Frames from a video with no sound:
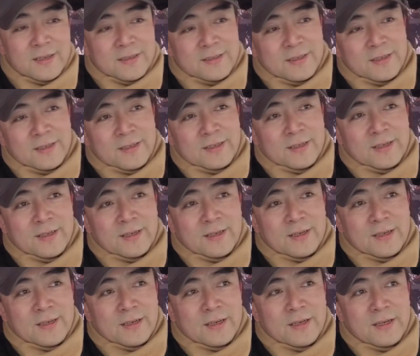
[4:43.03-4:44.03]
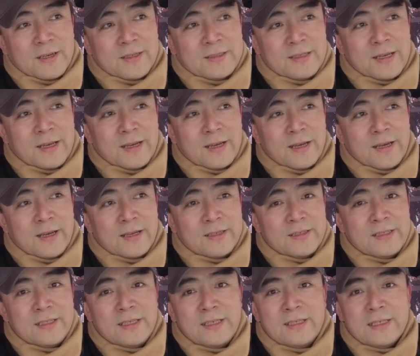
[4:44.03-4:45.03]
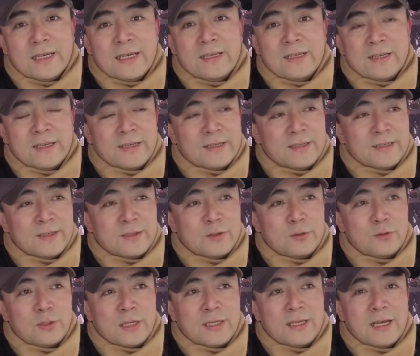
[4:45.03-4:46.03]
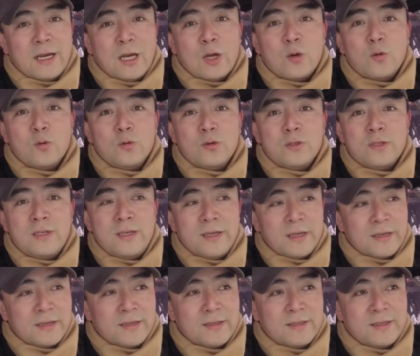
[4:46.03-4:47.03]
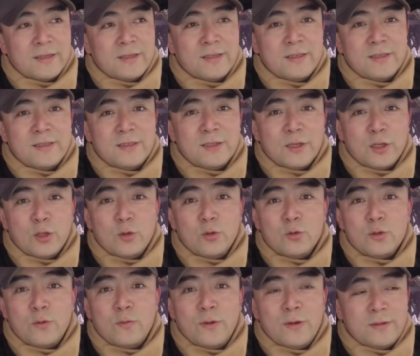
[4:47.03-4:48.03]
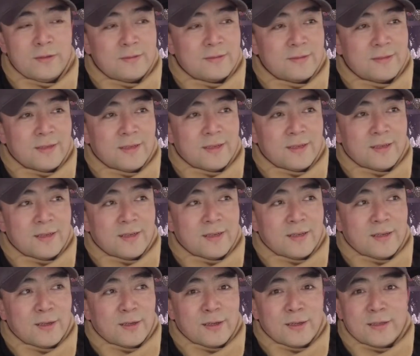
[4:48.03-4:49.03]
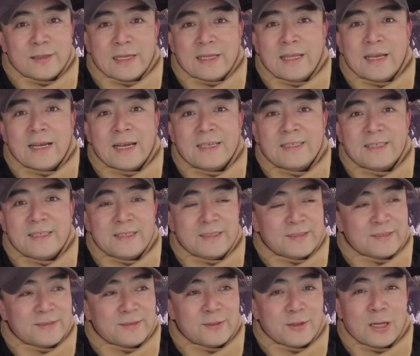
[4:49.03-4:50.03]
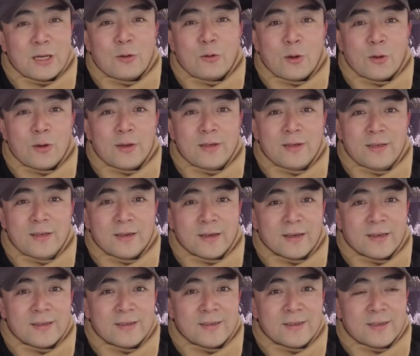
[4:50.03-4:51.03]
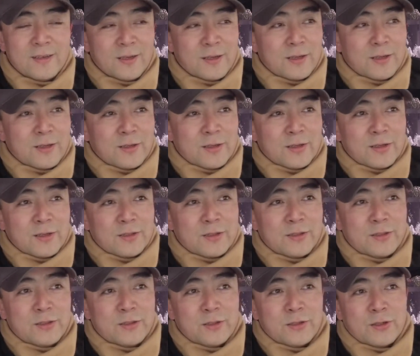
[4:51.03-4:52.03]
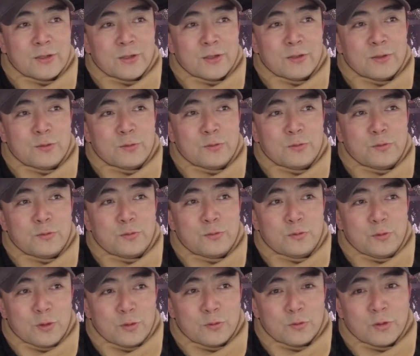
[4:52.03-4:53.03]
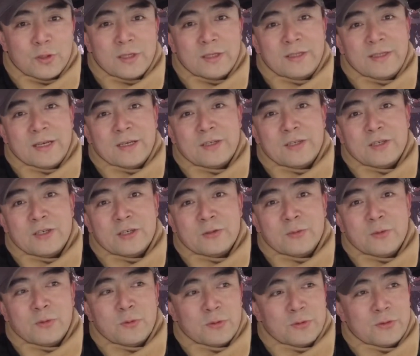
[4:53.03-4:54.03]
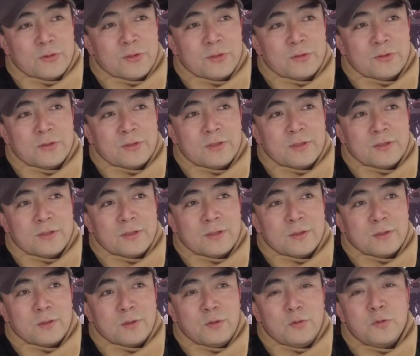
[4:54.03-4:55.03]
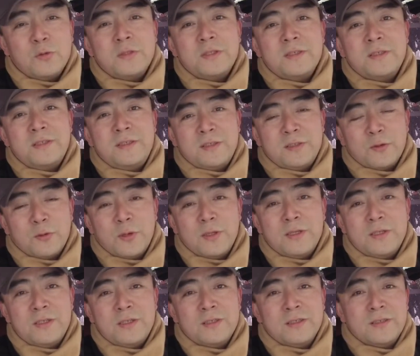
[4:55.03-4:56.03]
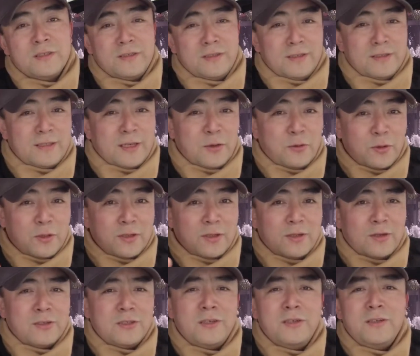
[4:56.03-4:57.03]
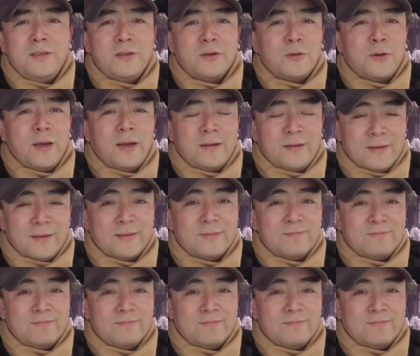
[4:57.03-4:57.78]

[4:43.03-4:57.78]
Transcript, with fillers: 这个在新的一年里，祝大家工作顺利，一路顺风，天天开心，快快乐乐。其实最主要的一点是什么？我觉得就是做自己喜欢的事情，你才会得到真正的快乐。